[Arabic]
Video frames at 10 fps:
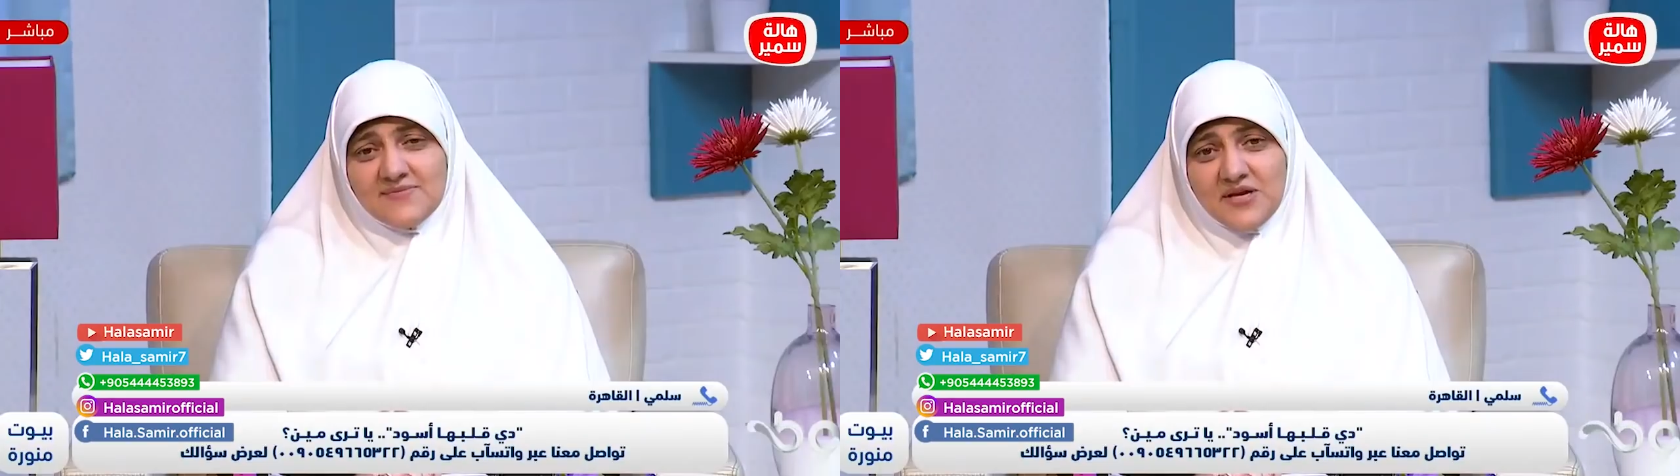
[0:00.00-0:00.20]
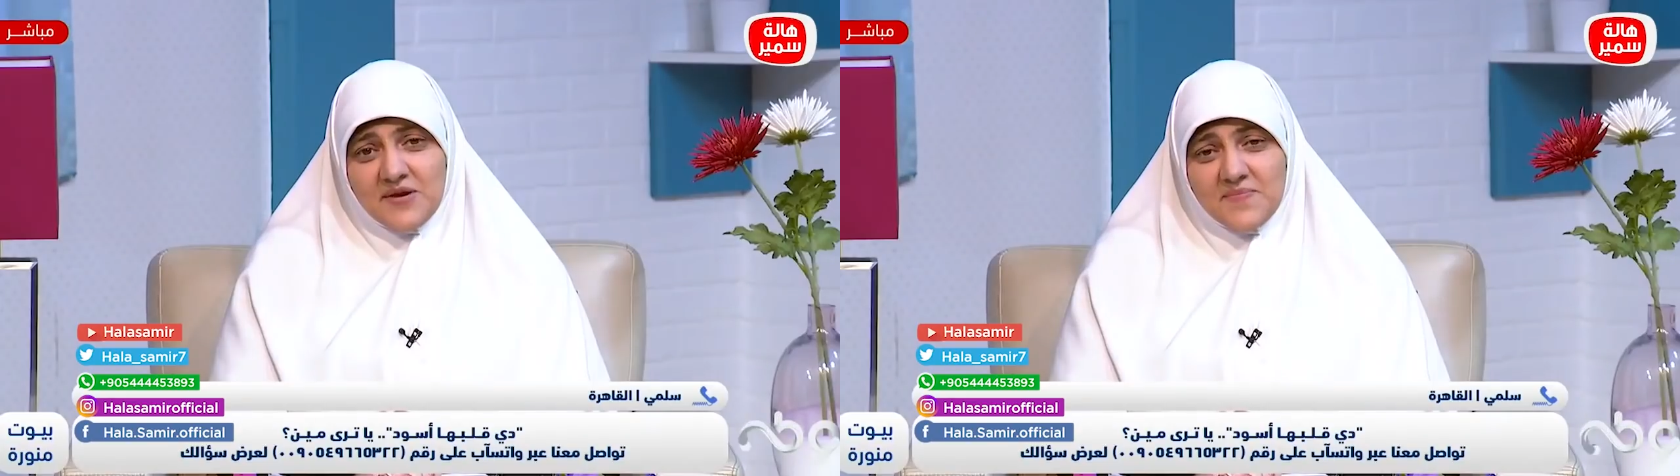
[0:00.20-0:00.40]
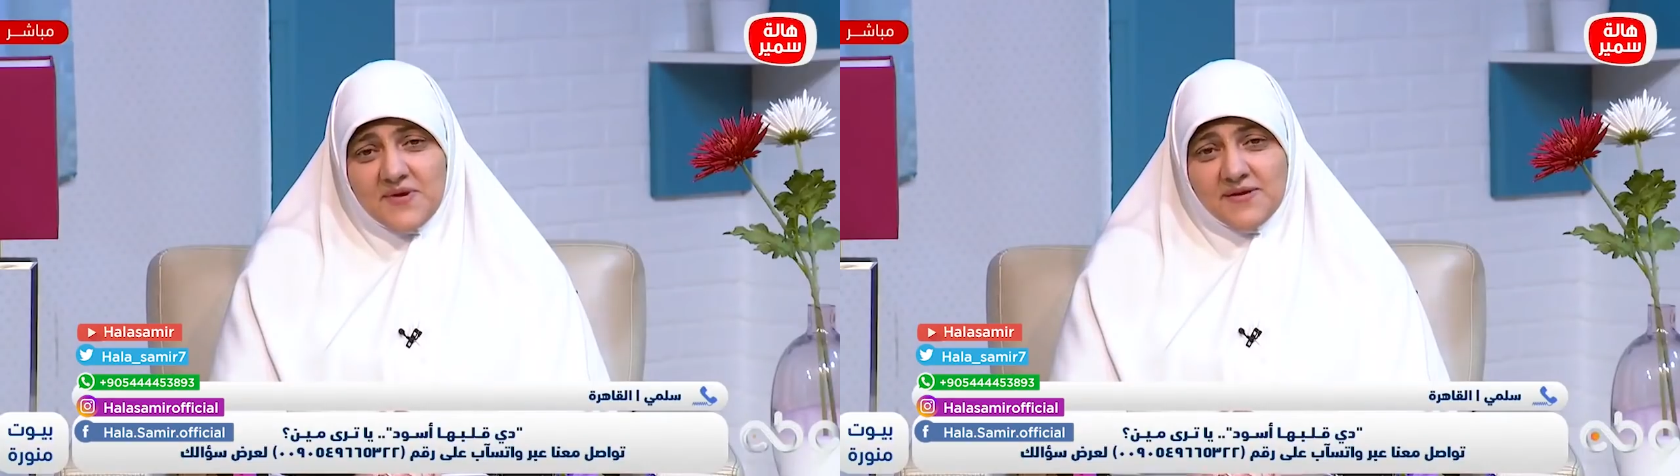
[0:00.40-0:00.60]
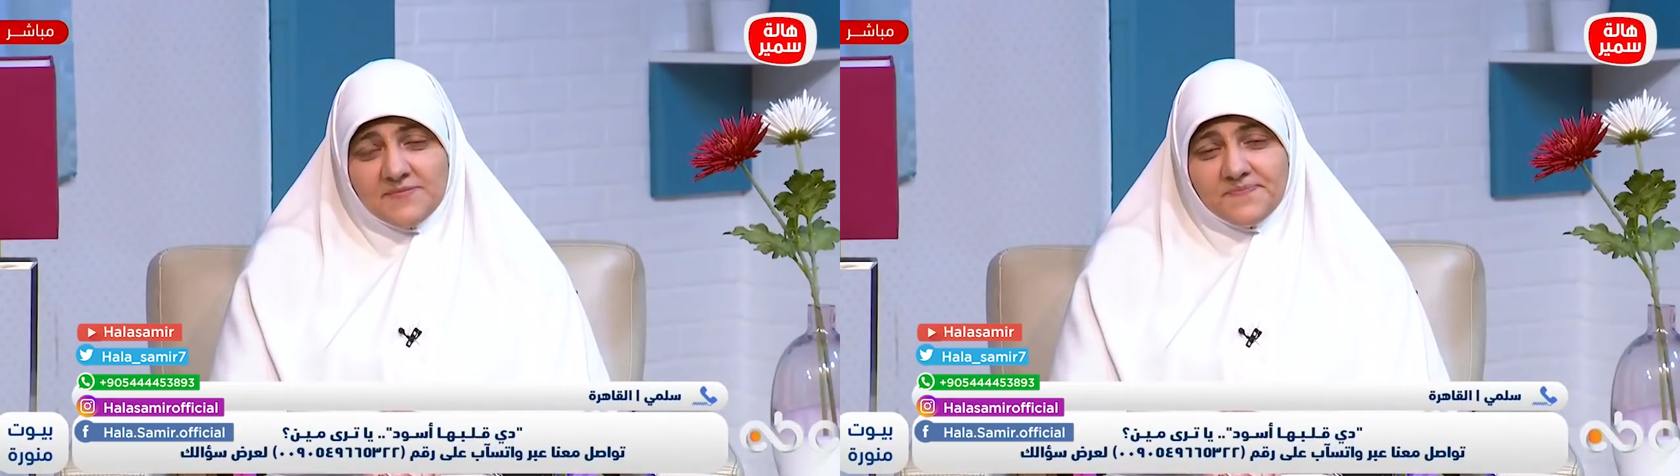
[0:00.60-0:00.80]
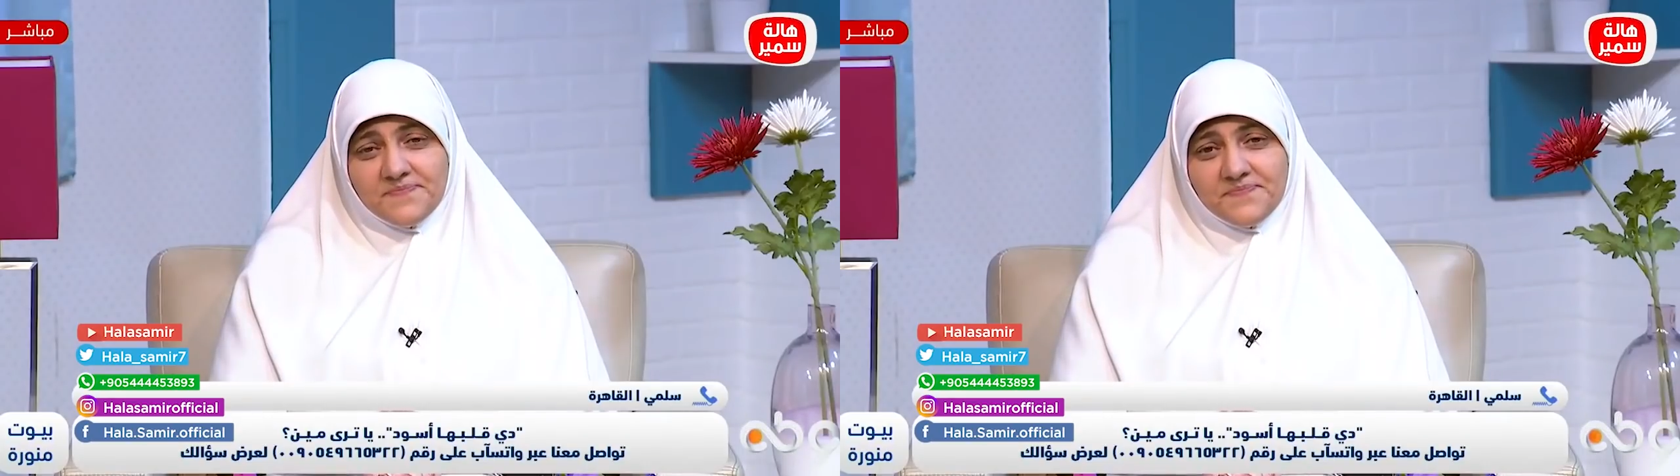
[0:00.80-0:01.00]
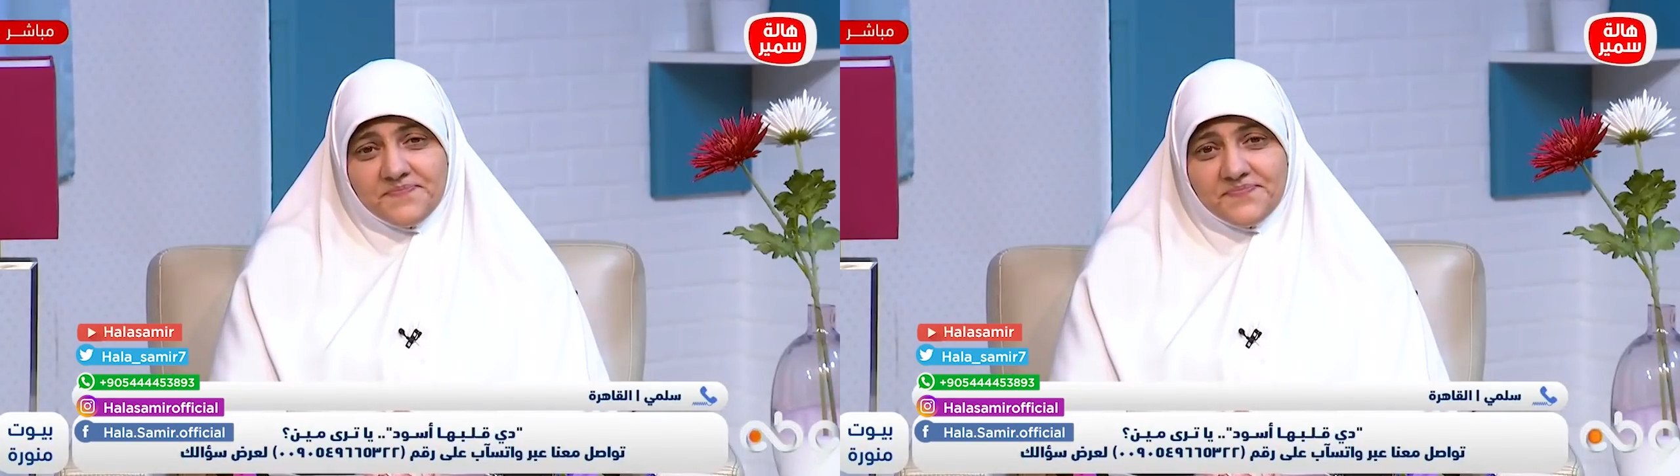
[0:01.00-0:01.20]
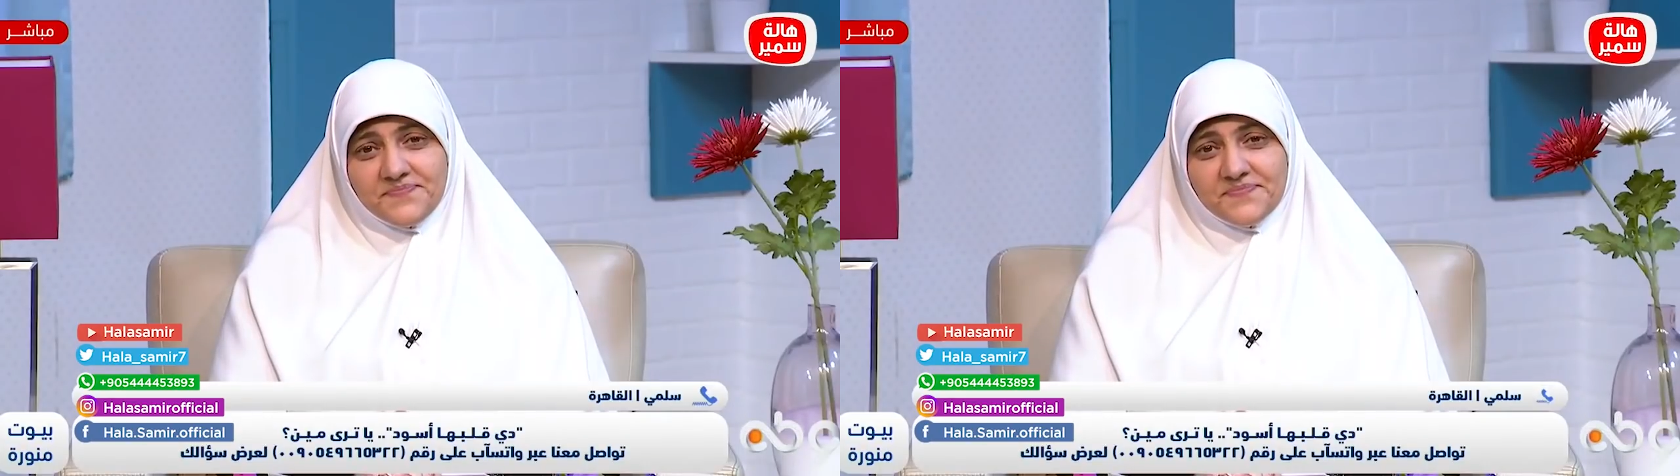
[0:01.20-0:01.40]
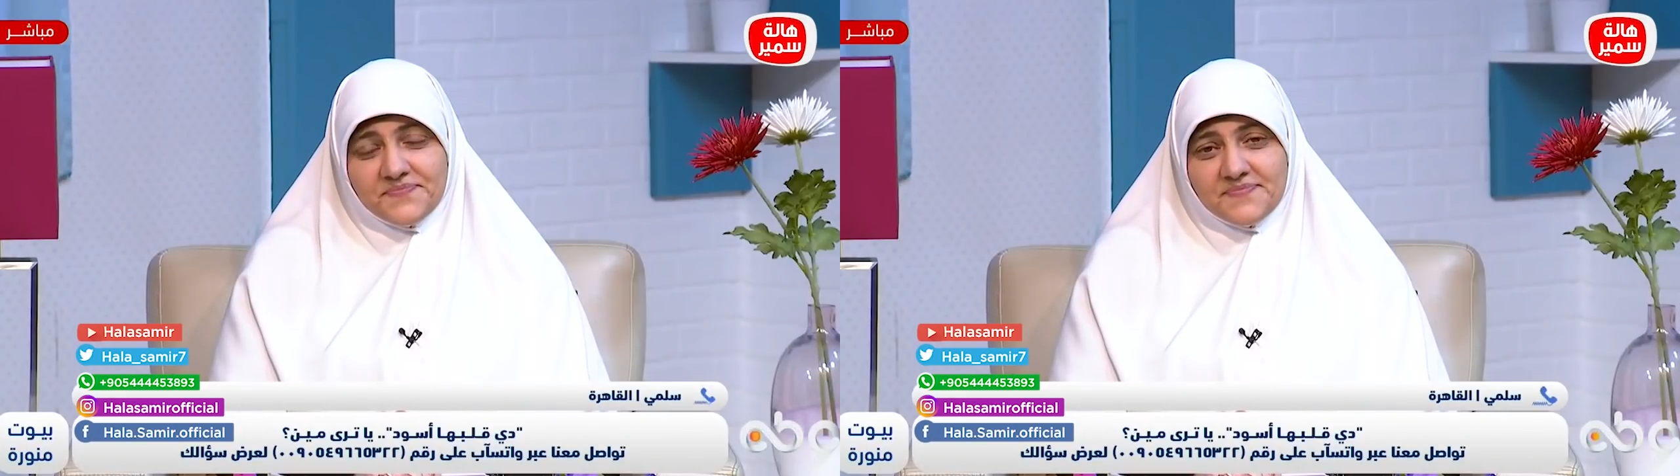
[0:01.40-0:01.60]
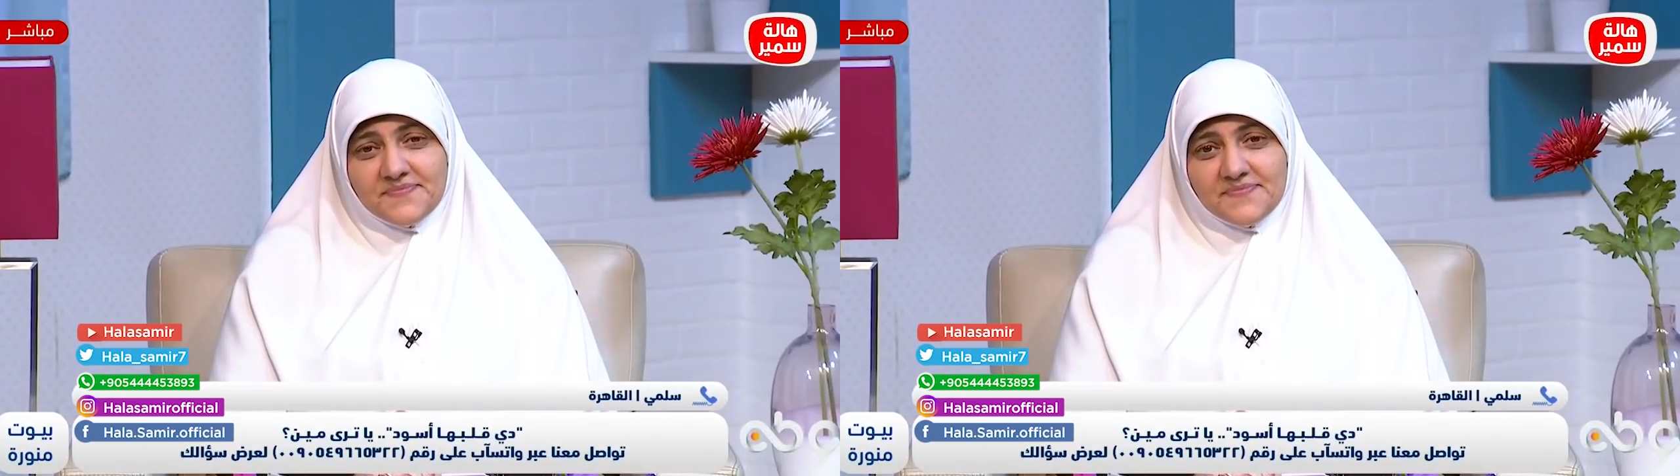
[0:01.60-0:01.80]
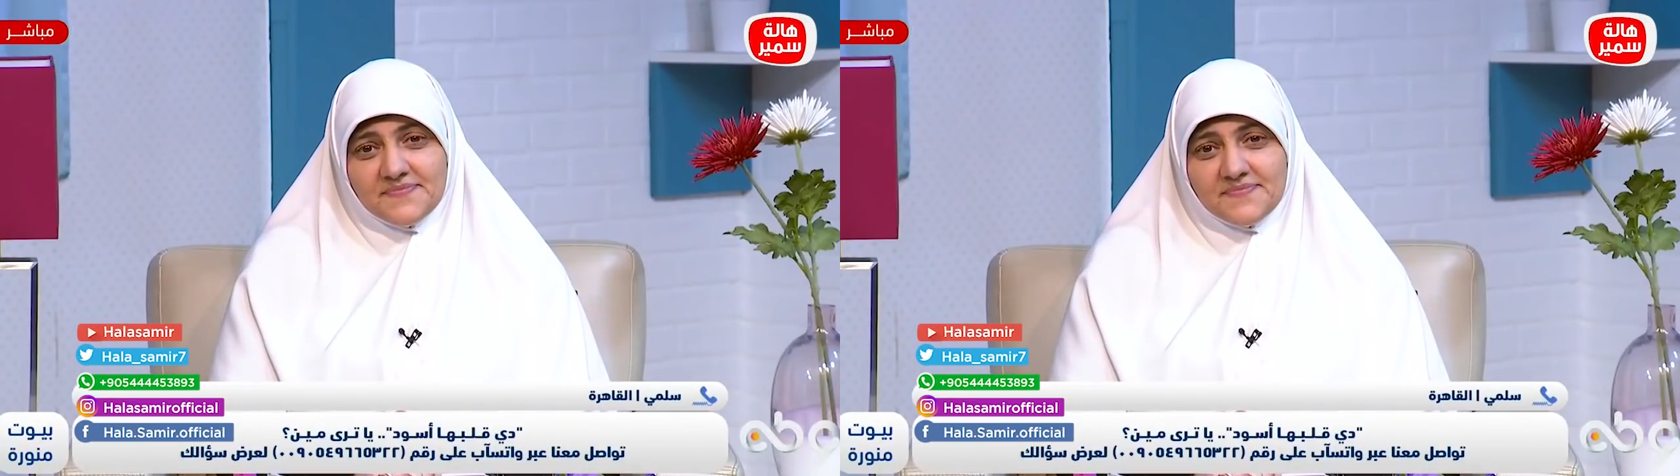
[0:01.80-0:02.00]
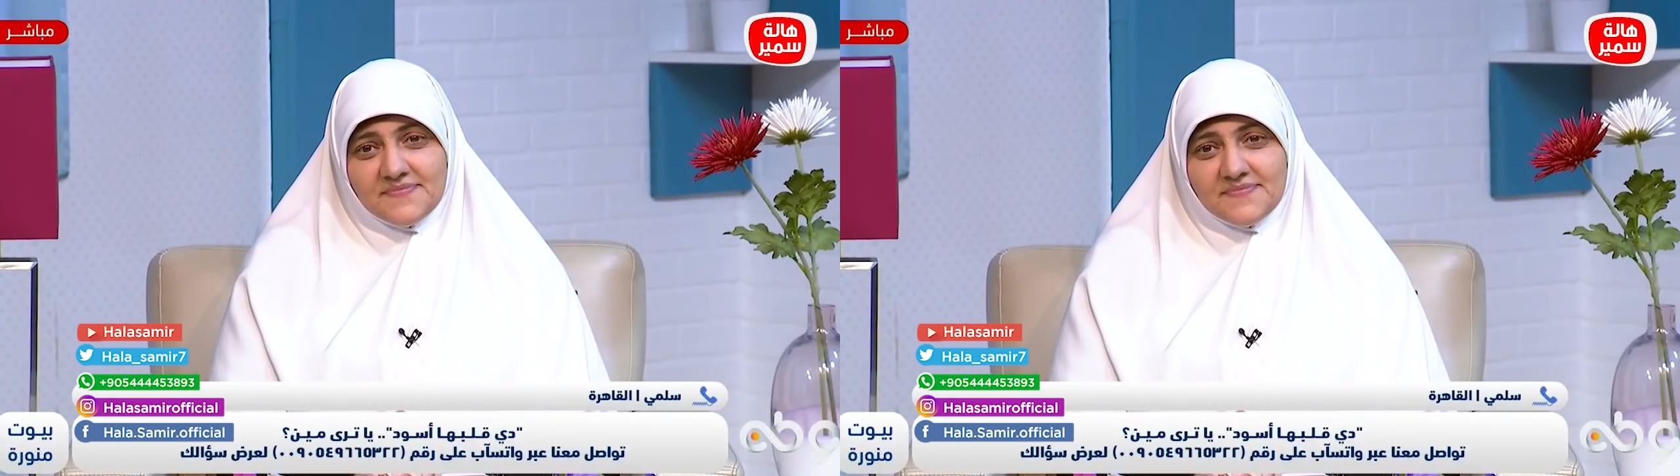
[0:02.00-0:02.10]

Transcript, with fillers: انت بتحبيه هو